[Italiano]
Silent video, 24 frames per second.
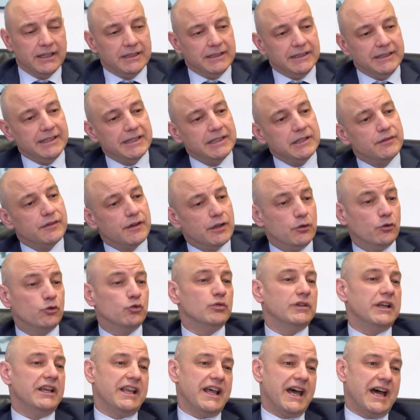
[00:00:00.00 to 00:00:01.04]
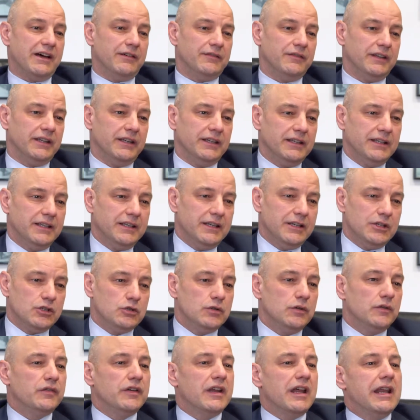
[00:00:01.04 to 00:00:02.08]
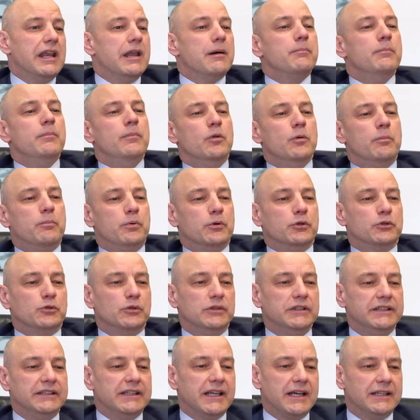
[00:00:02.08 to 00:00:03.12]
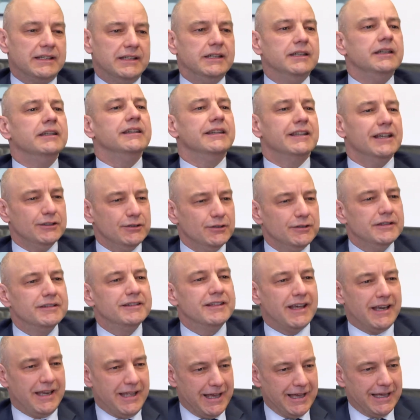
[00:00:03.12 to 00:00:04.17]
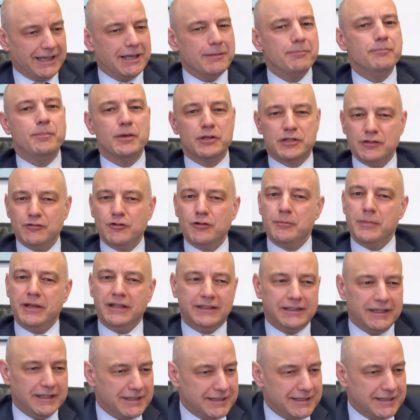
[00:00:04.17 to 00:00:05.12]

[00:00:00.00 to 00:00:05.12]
l'idea di farlo su una nave, ci offrirà l'opportunità di intanto di stare anche piacevolmente